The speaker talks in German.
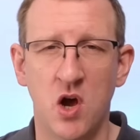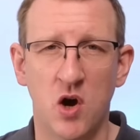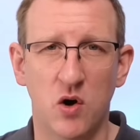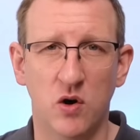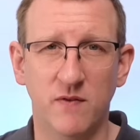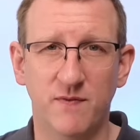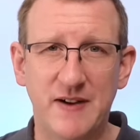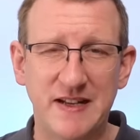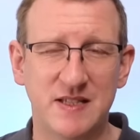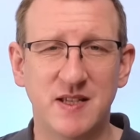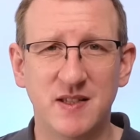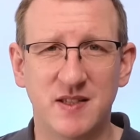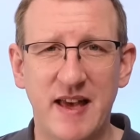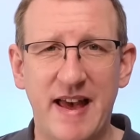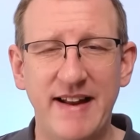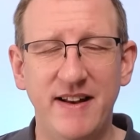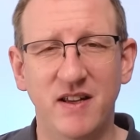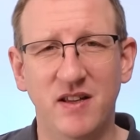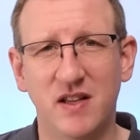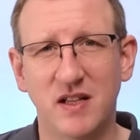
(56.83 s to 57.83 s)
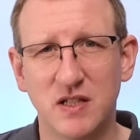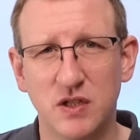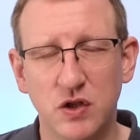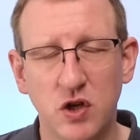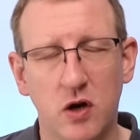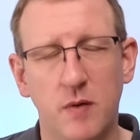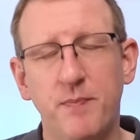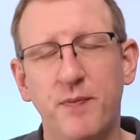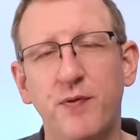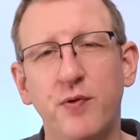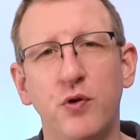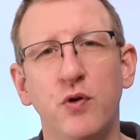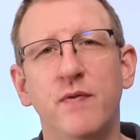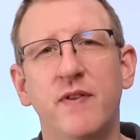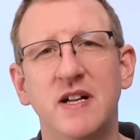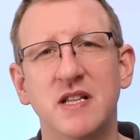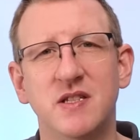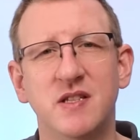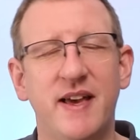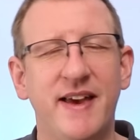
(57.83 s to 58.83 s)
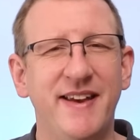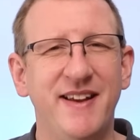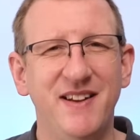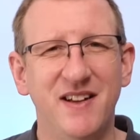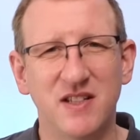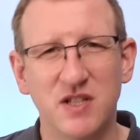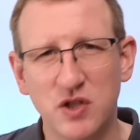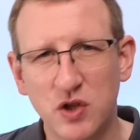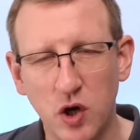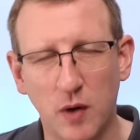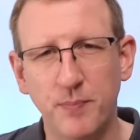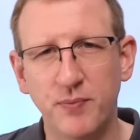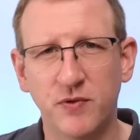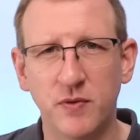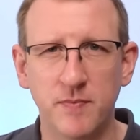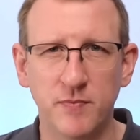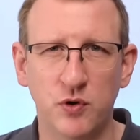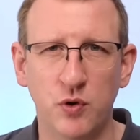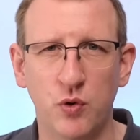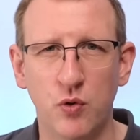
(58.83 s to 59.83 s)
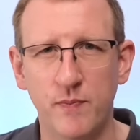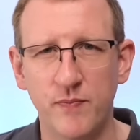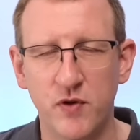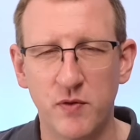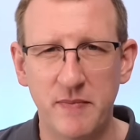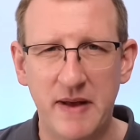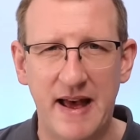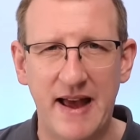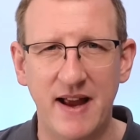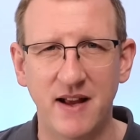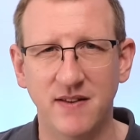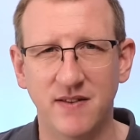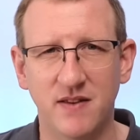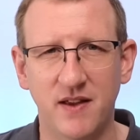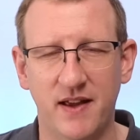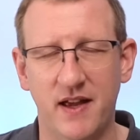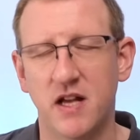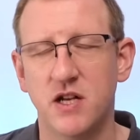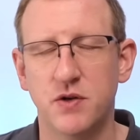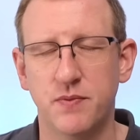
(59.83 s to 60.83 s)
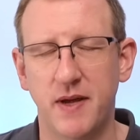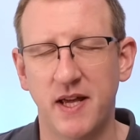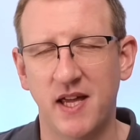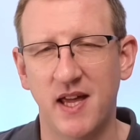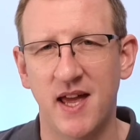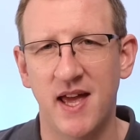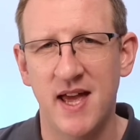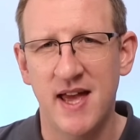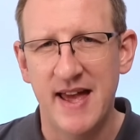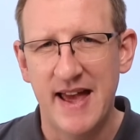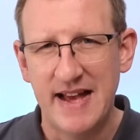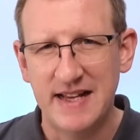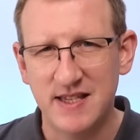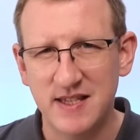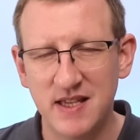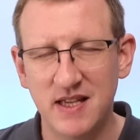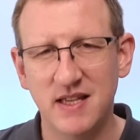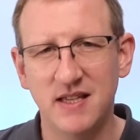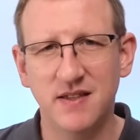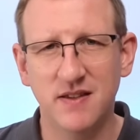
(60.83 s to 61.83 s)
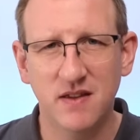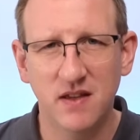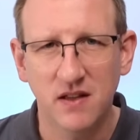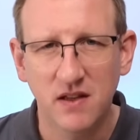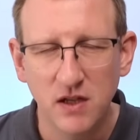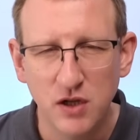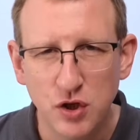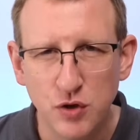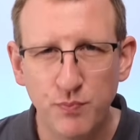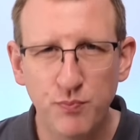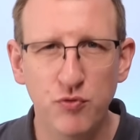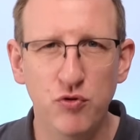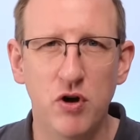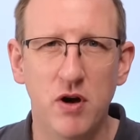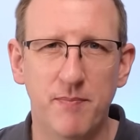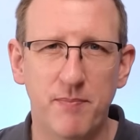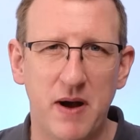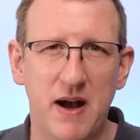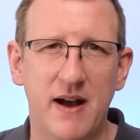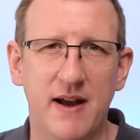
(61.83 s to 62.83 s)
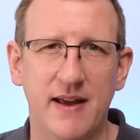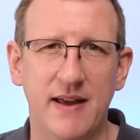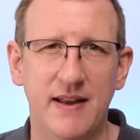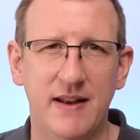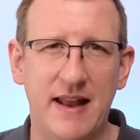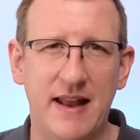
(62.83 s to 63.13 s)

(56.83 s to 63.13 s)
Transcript: Und was ist eigentlich das Top-Frühwarnzeichen, das Top-Symptom Nummer 1 der Herzschwäche? Es ist die spürbare